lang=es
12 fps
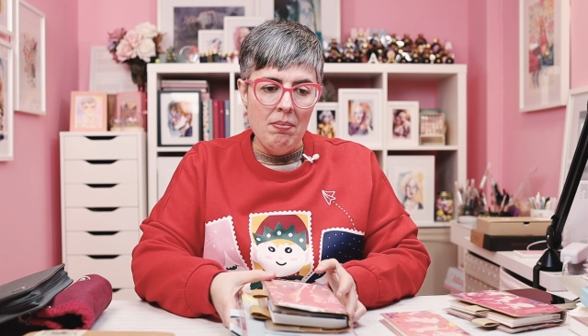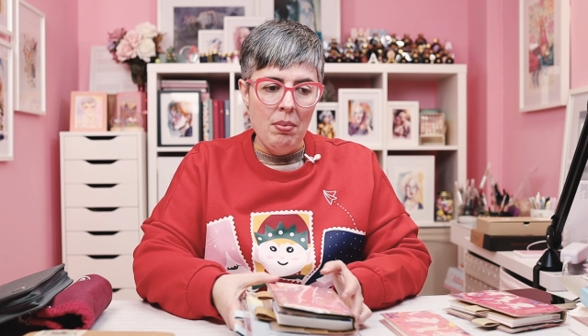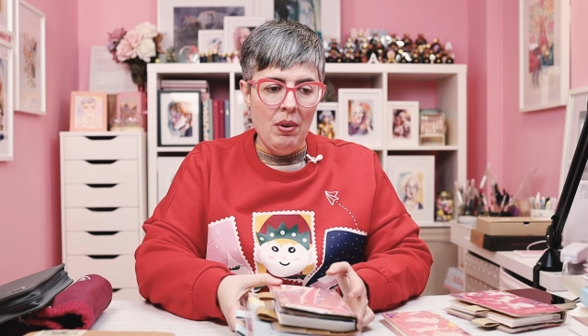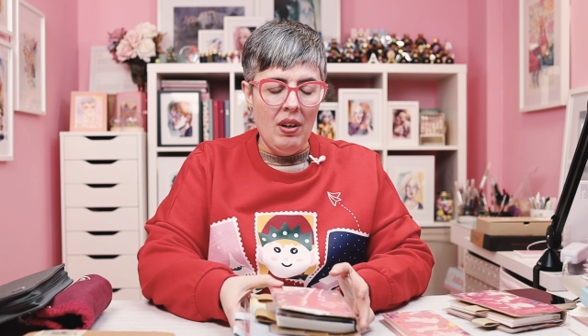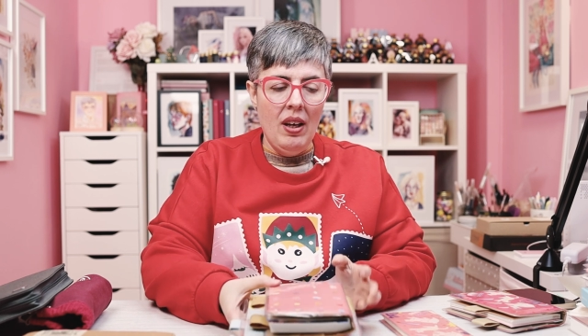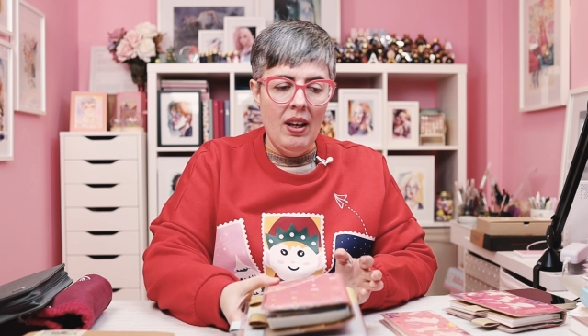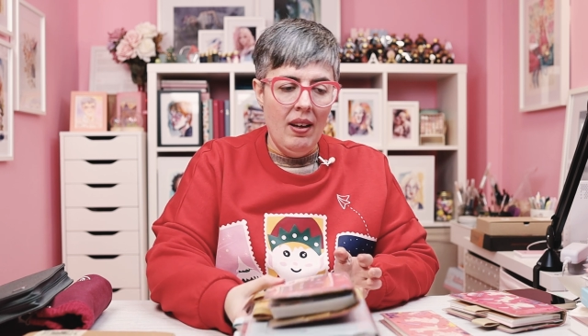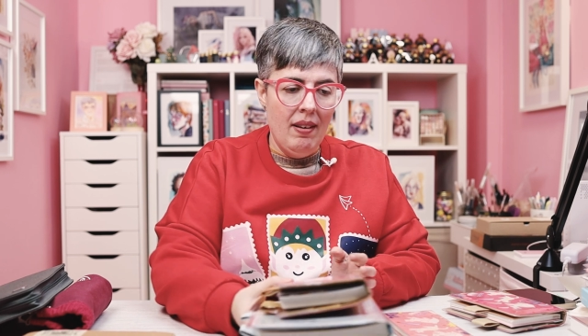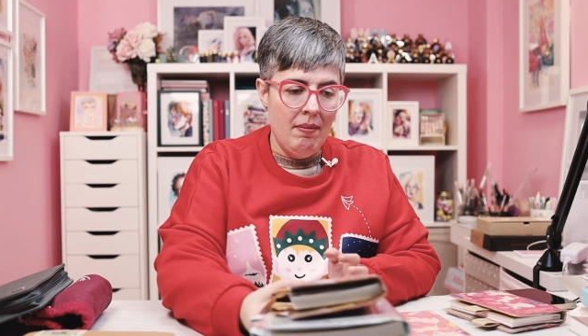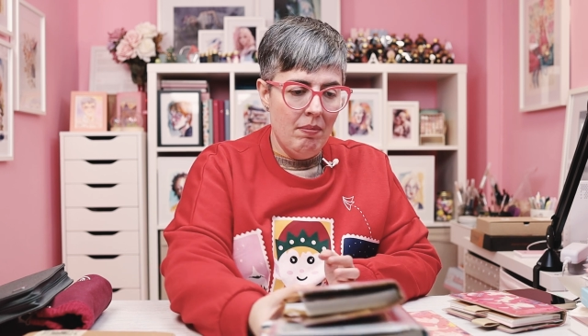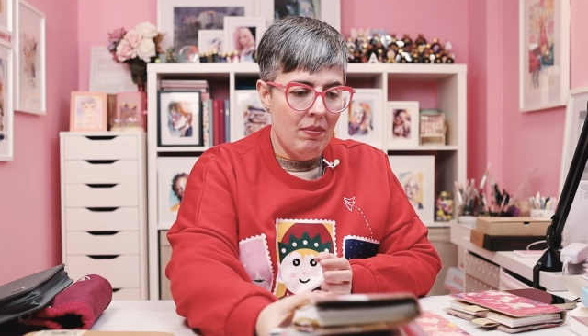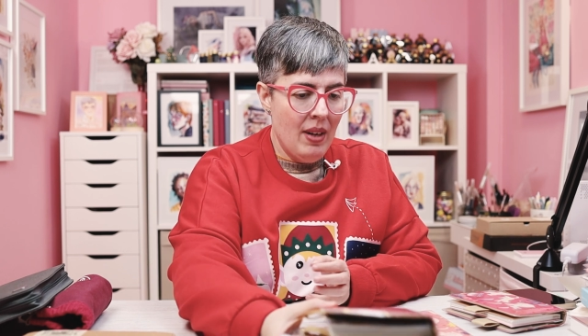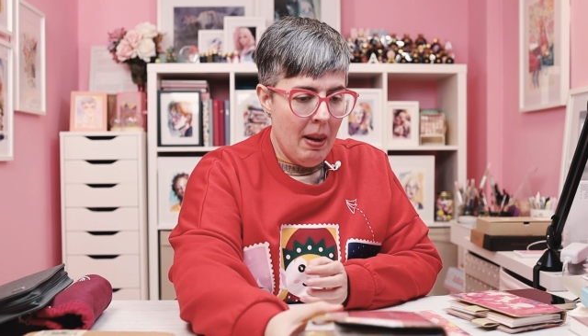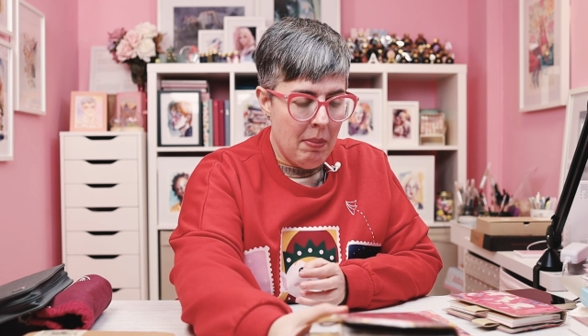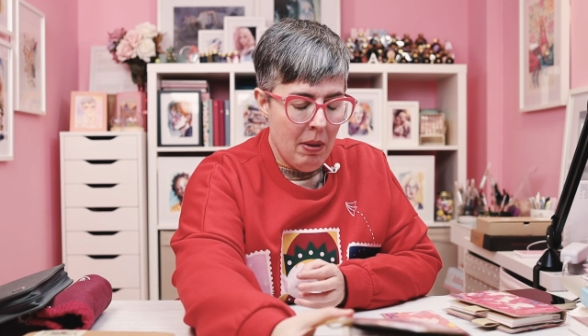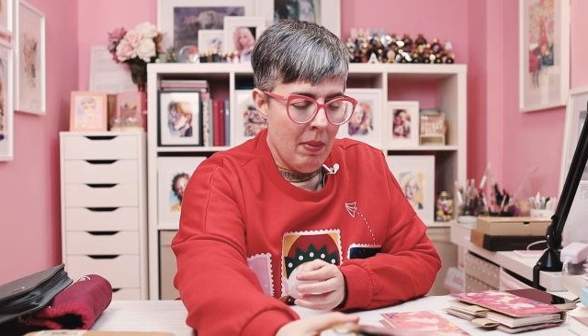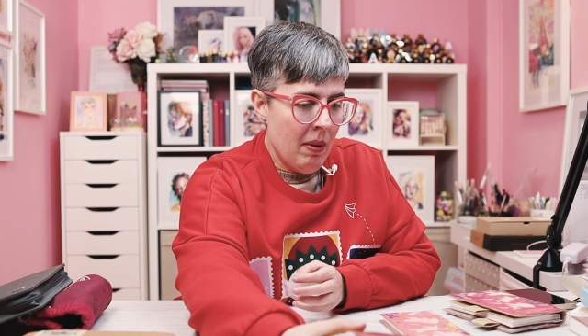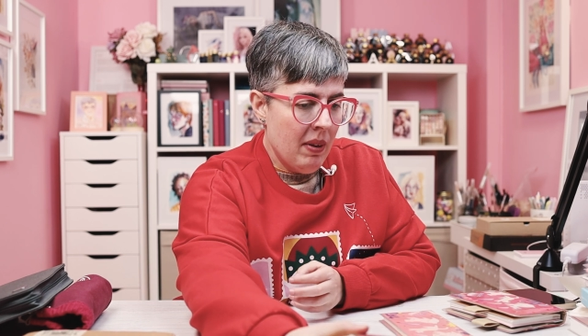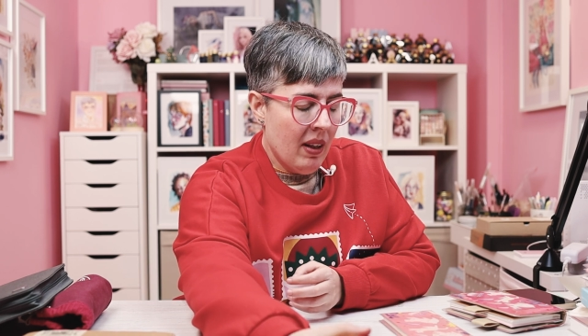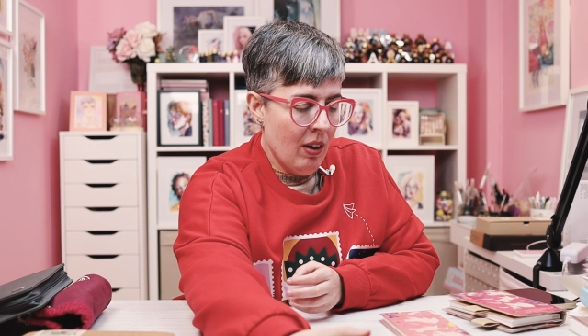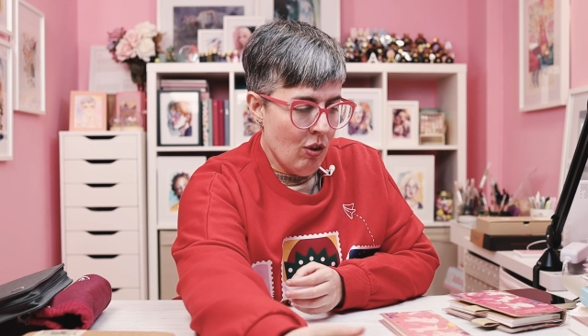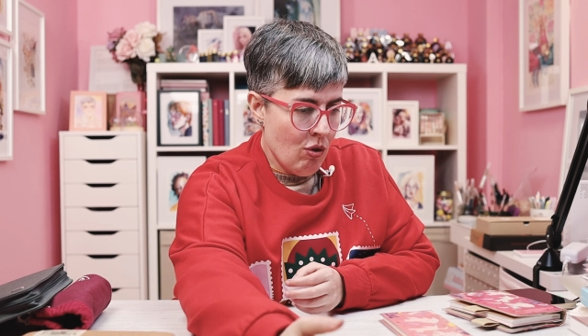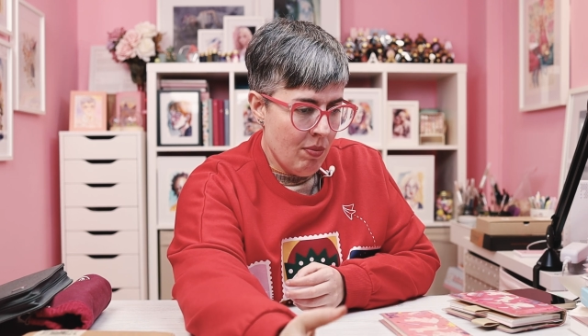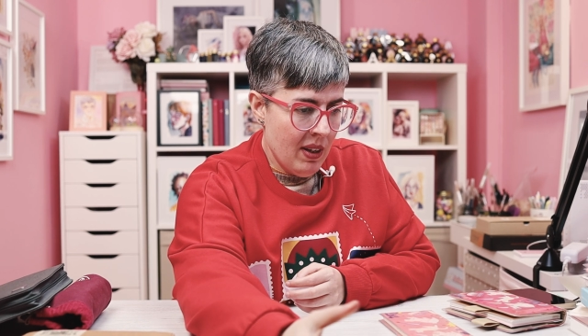Porque la primera vez que
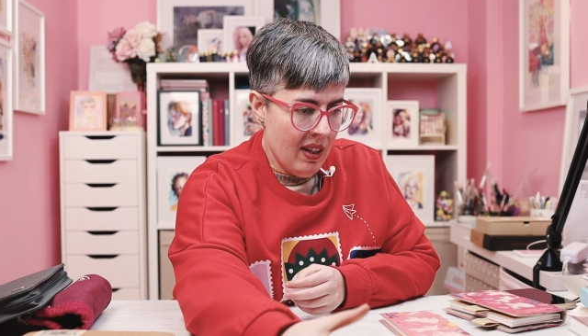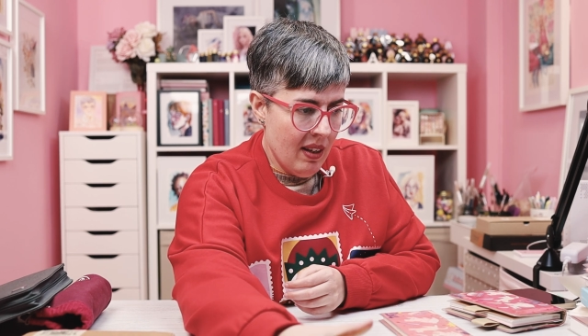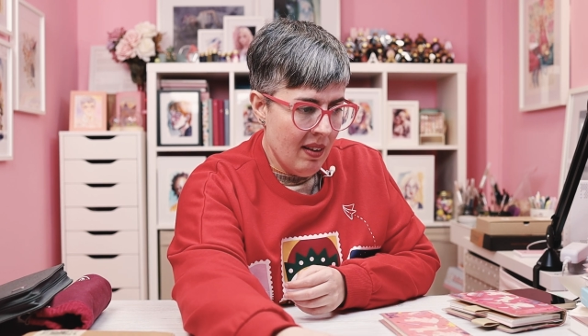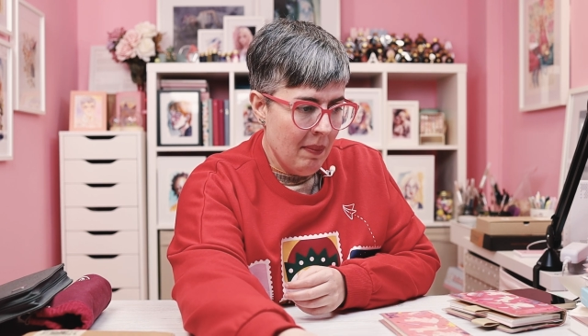los vi,